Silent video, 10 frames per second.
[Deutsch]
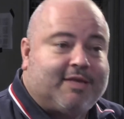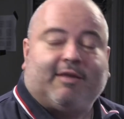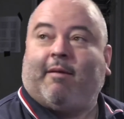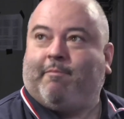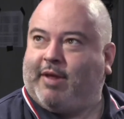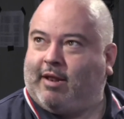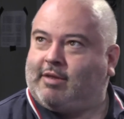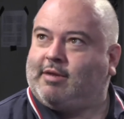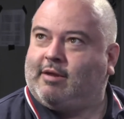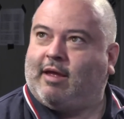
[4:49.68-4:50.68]
was am
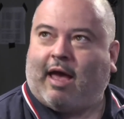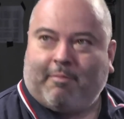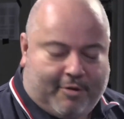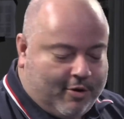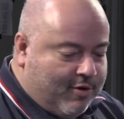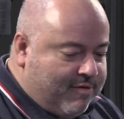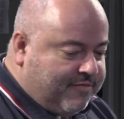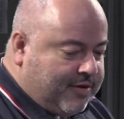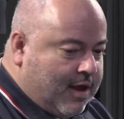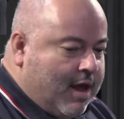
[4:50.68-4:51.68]
Bild
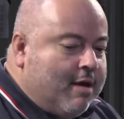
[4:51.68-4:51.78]
abläuft,